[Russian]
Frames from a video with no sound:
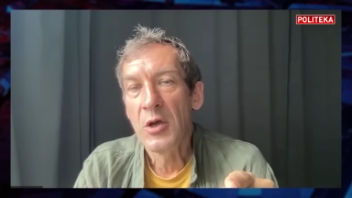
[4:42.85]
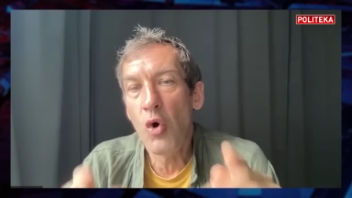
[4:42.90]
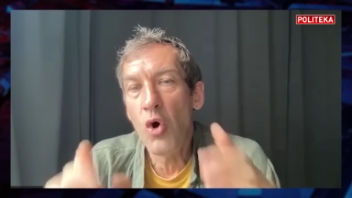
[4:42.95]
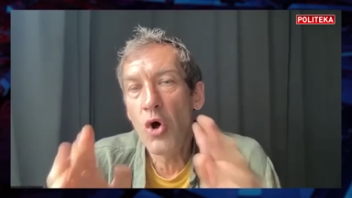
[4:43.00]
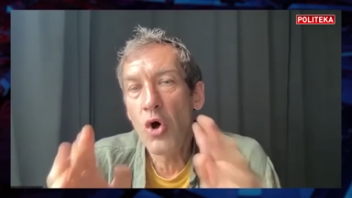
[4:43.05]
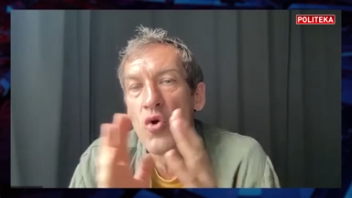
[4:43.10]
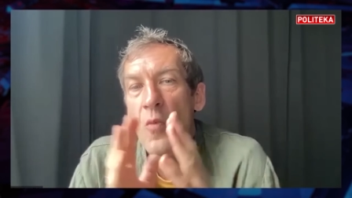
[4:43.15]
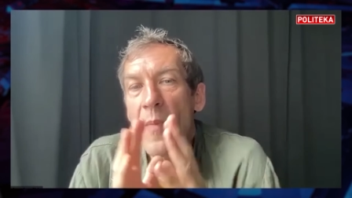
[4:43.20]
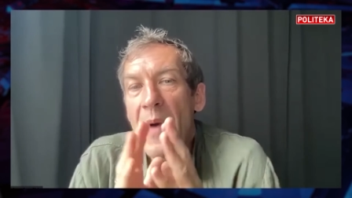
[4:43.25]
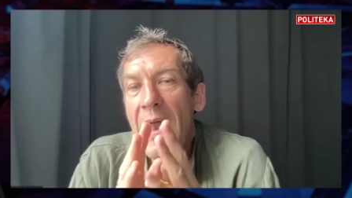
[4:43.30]

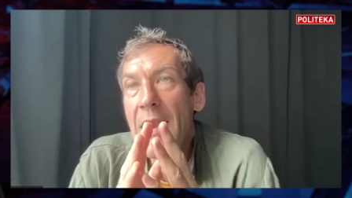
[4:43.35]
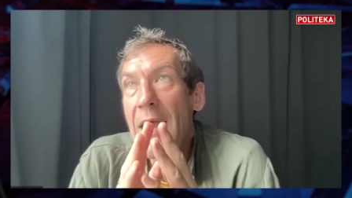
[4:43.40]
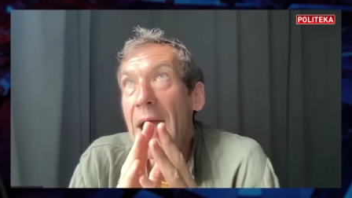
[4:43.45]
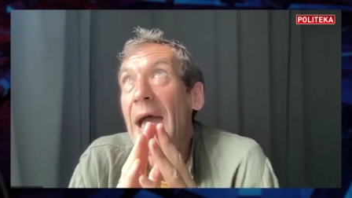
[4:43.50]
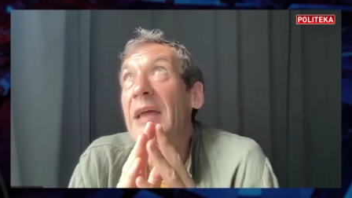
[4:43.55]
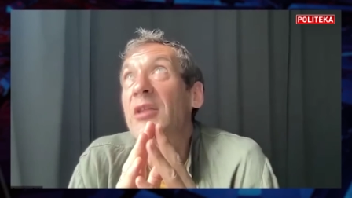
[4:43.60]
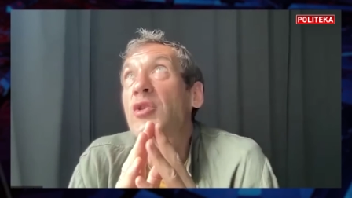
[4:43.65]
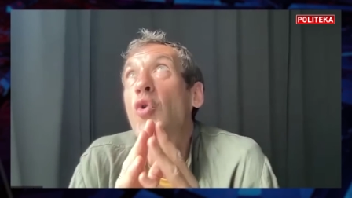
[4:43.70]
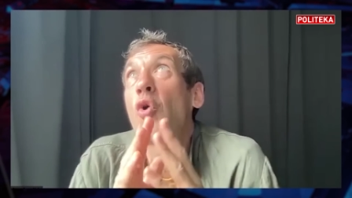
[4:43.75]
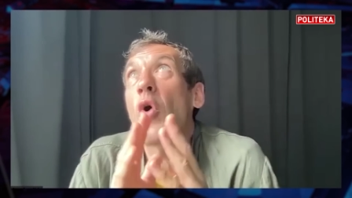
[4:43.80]
Он
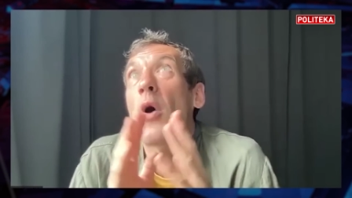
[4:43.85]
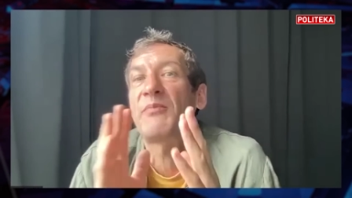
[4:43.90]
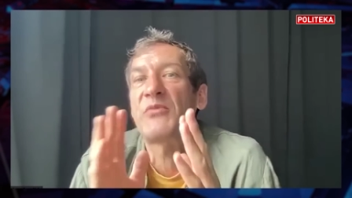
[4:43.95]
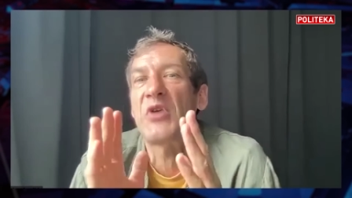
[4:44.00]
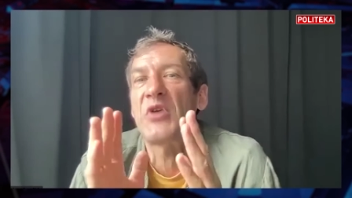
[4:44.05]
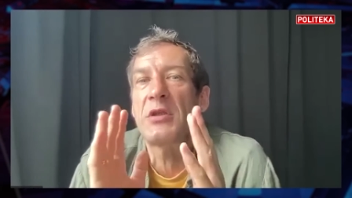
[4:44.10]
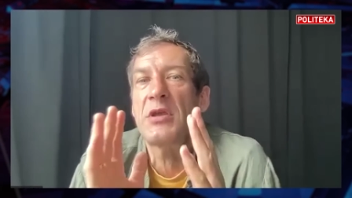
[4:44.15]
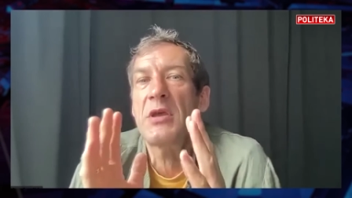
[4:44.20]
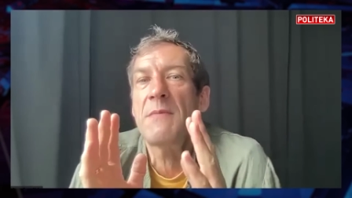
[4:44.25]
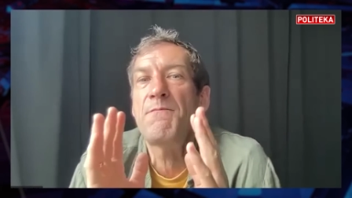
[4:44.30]
умоляет
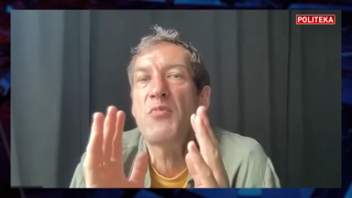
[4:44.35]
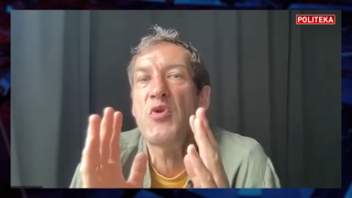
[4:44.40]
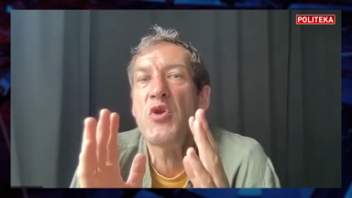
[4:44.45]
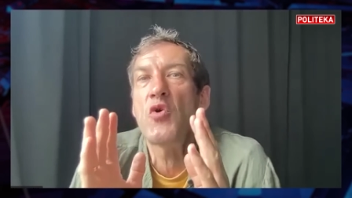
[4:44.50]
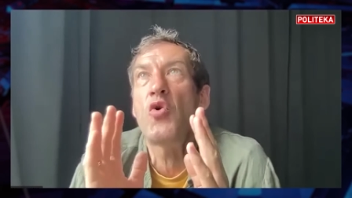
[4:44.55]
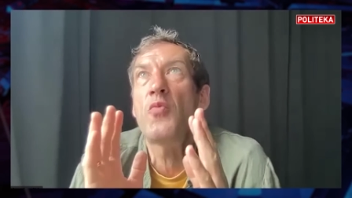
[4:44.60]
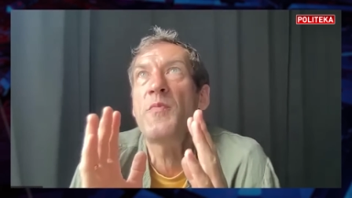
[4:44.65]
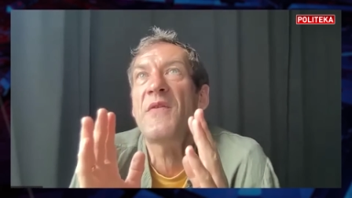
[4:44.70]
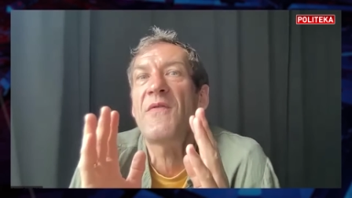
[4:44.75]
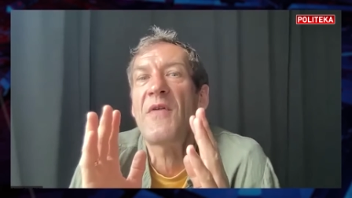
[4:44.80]
коптер, не,
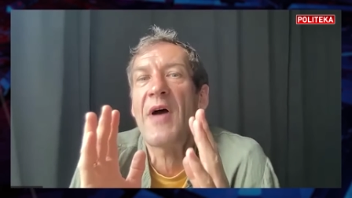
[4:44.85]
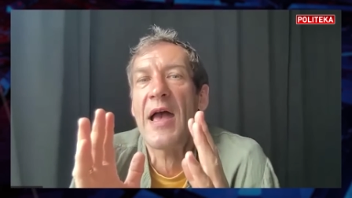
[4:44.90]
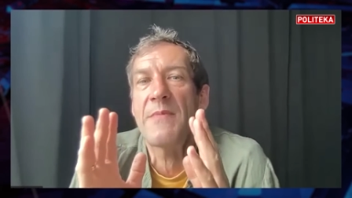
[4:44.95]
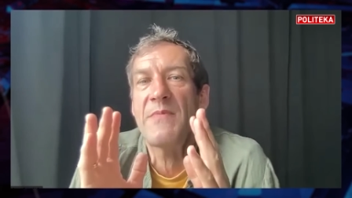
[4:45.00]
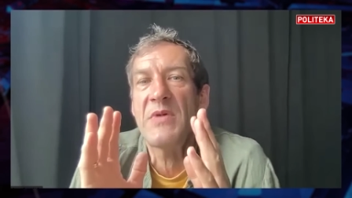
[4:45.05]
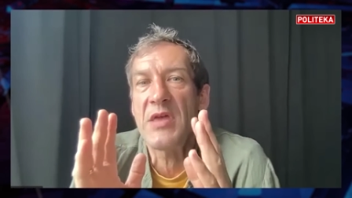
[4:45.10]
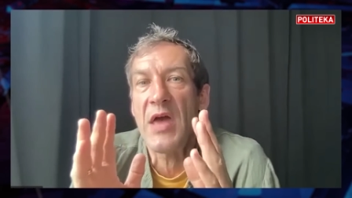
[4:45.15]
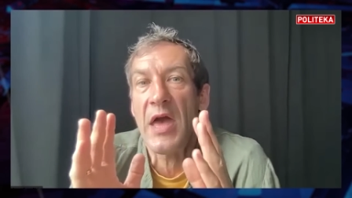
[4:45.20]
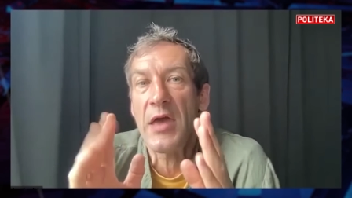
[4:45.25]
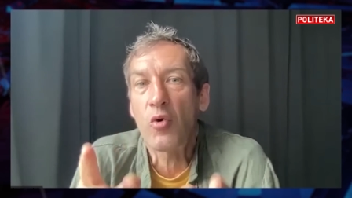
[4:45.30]
не убивай
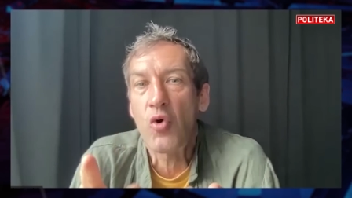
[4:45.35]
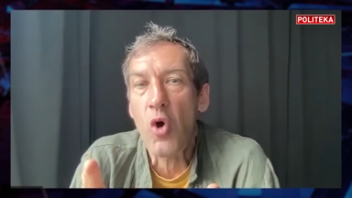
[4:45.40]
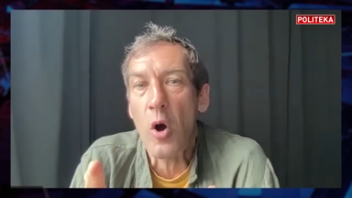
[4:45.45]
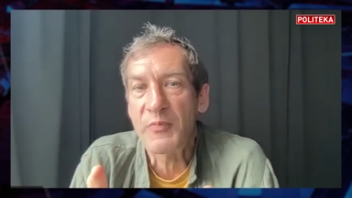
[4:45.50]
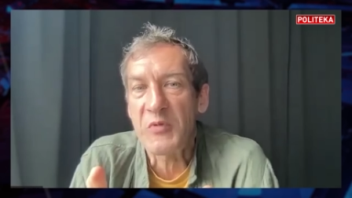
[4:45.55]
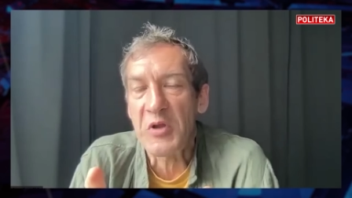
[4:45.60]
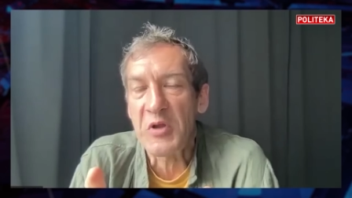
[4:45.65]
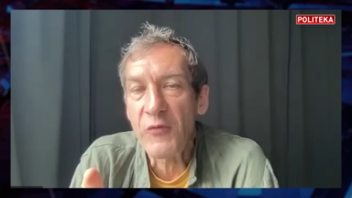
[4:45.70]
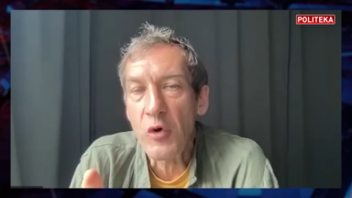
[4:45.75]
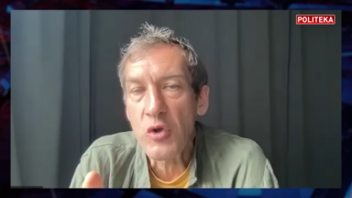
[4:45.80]
меня, и
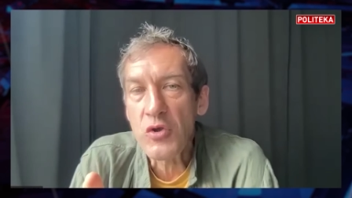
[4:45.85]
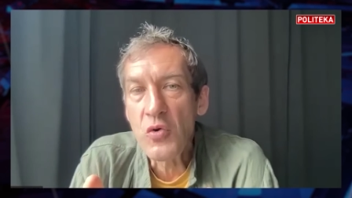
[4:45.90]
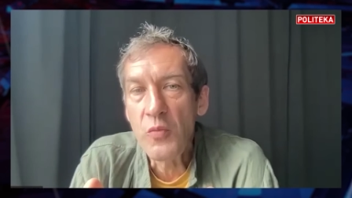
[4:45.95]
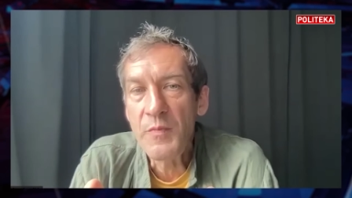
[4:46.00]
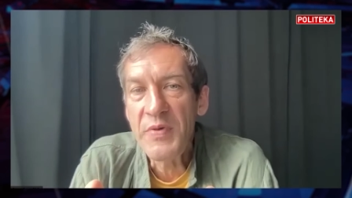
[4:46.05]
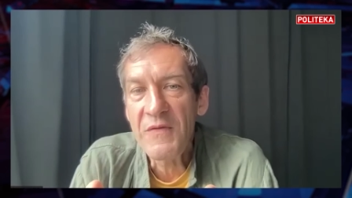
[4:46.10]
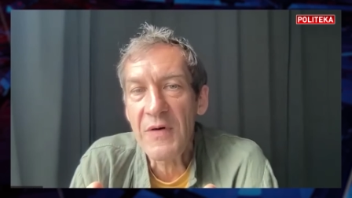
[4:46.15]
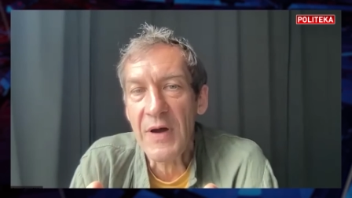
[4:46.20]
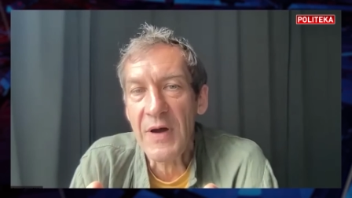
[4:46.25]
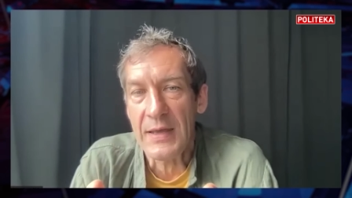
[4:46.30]
коптер его не
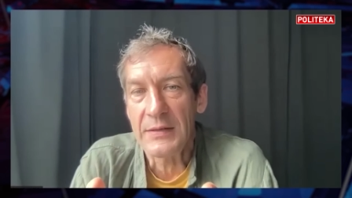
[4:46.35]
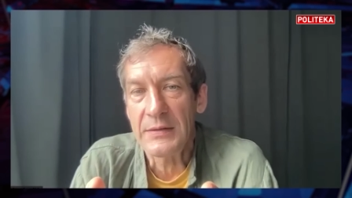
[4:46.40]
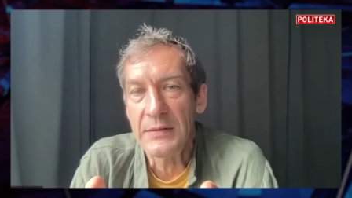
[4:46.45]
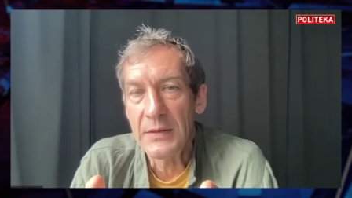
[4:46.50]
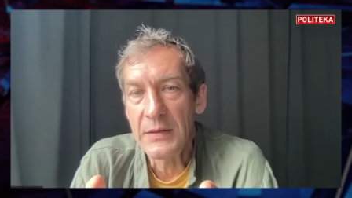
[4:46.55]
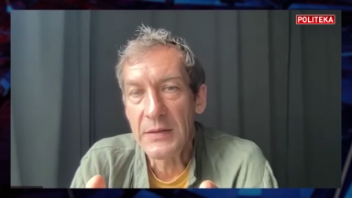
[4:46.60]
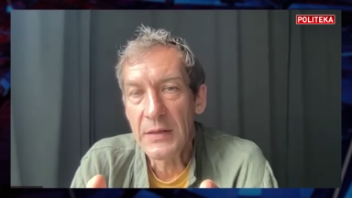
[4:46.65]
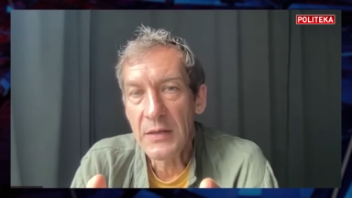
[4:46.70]
убивает.